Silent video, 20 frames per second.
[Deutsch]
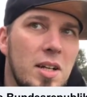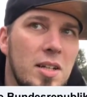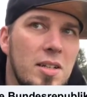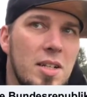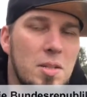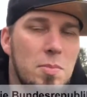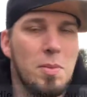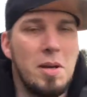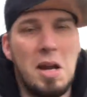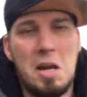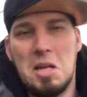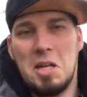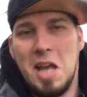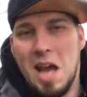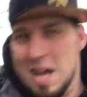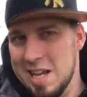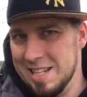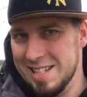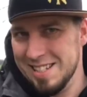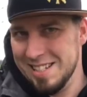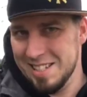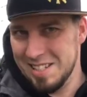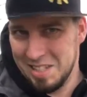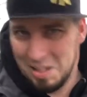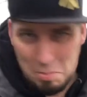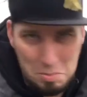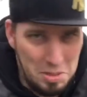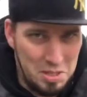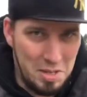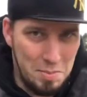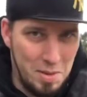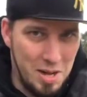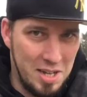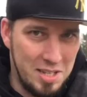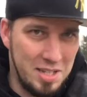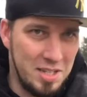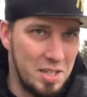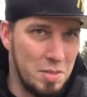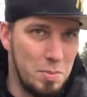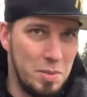dass man eine Geißel ist
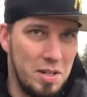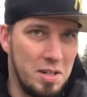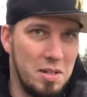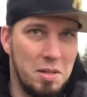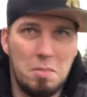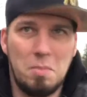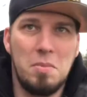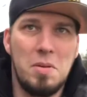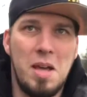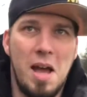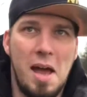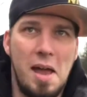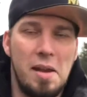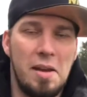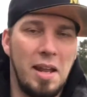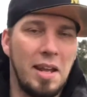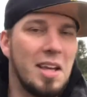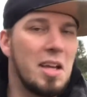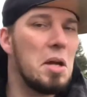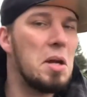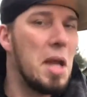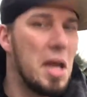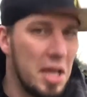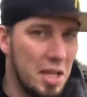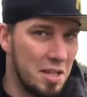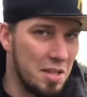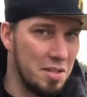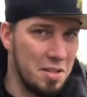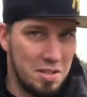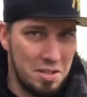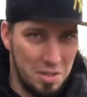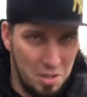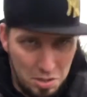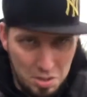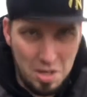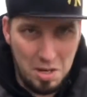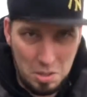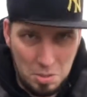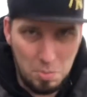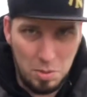gewissermaßen, dass man irgendwie ein, ein Knecht ist, ich
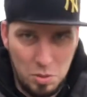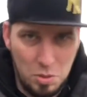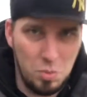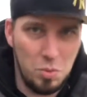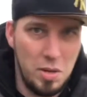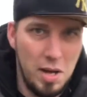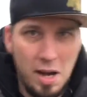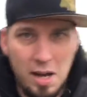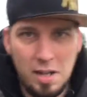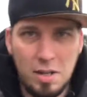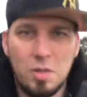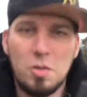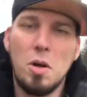sag mal so, ja?